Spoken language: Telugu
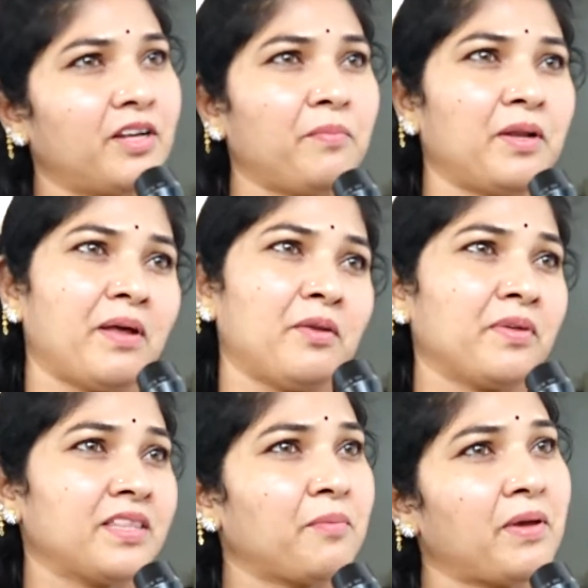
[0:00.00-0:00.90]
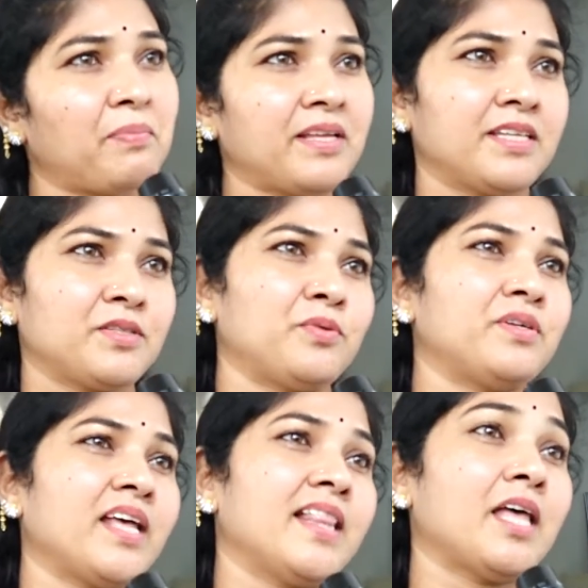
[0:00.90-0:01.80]
ఉన్న మనం అనుబంధమై
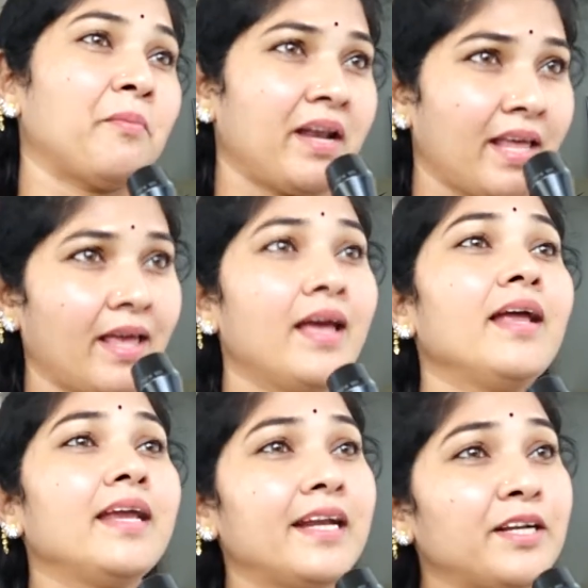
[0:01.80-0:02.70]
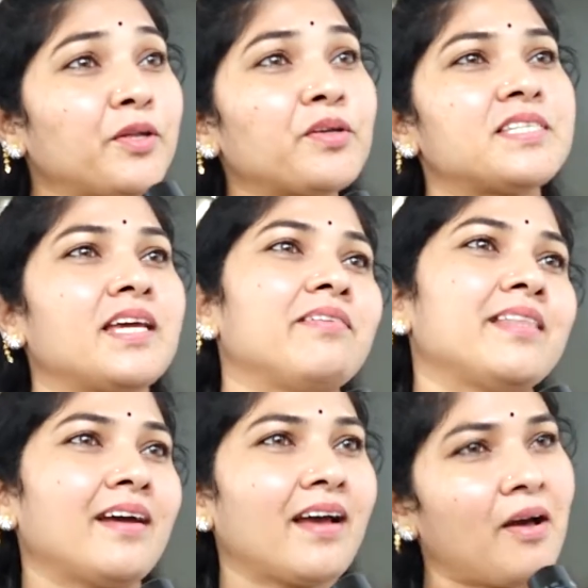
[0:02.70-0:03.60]
పనిచేసుకుంటే వెళ్దామనే హింట్ వచ్చే
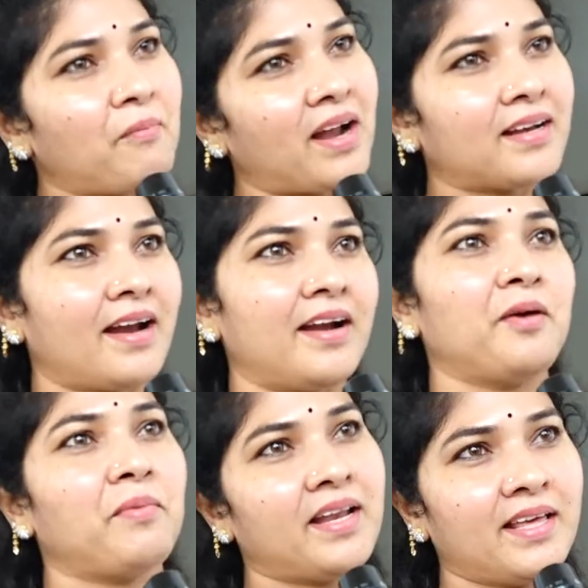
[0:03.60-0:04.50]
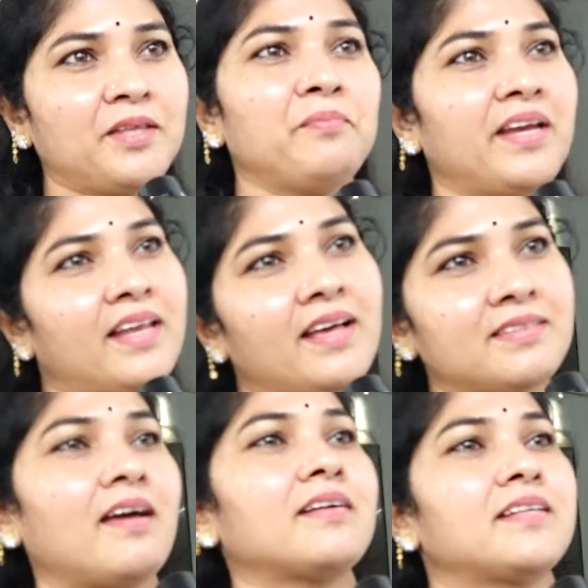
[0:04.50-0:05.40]
విధంగా మాట్లాడడం అనేది మీడియా
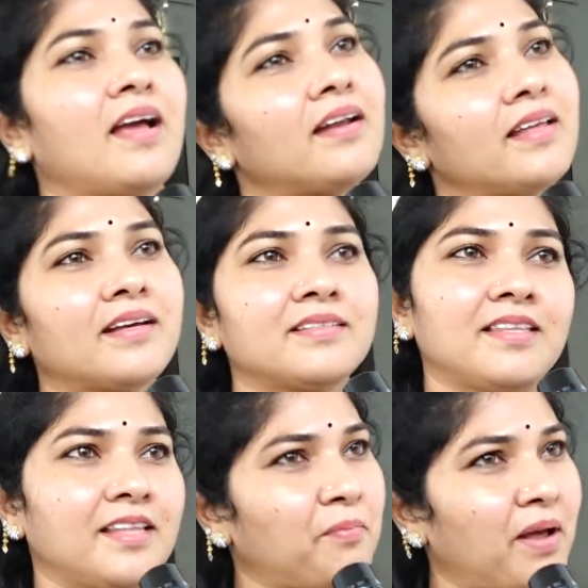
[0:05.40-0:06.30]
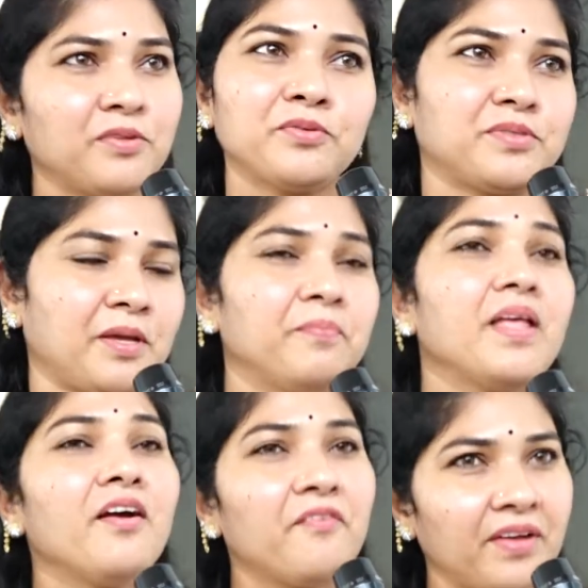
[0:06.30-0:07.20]
సాక్షిగా అనేక సందర్భాలు చూసాం
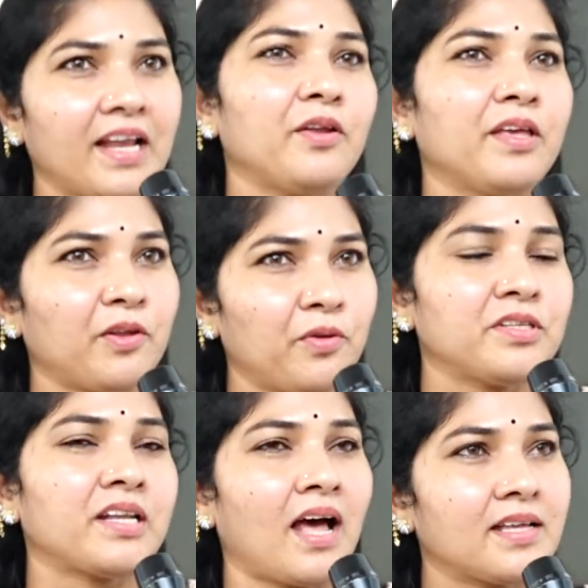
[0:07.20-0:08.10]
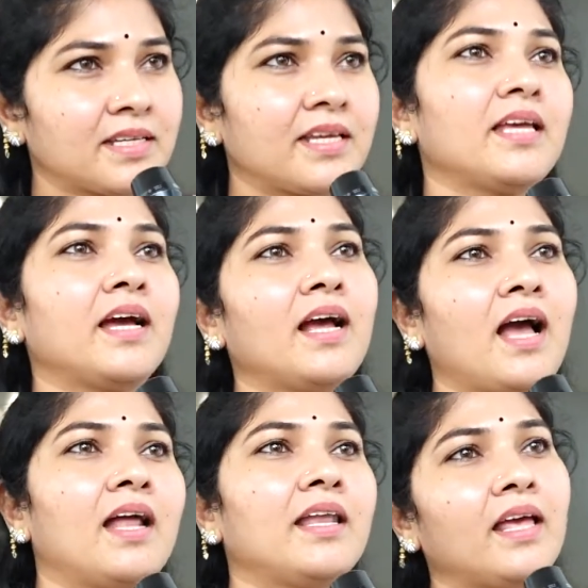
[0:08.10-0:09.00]
వీళ్ళు ఈరోజు
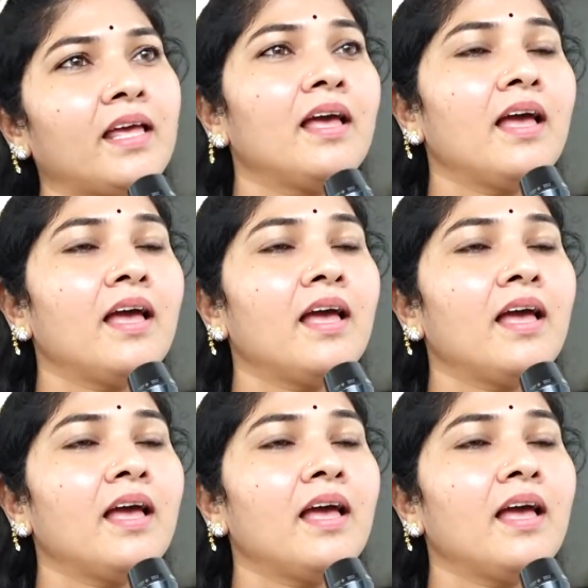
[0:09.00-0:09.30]
రాజకీయంగానే